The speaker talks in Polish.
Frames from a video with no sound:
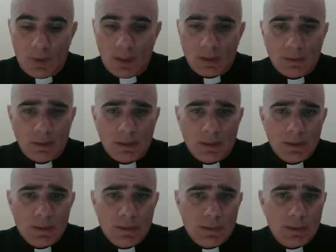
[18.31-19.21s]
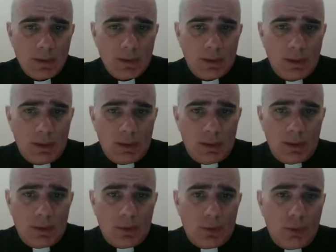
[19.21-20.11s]
katechez
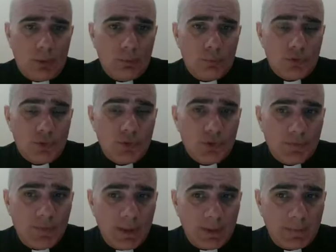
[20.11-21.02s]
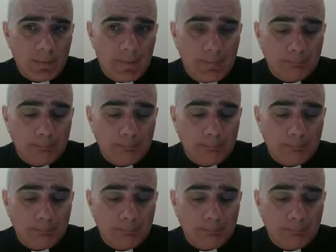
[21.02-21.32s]
o mszy świętej.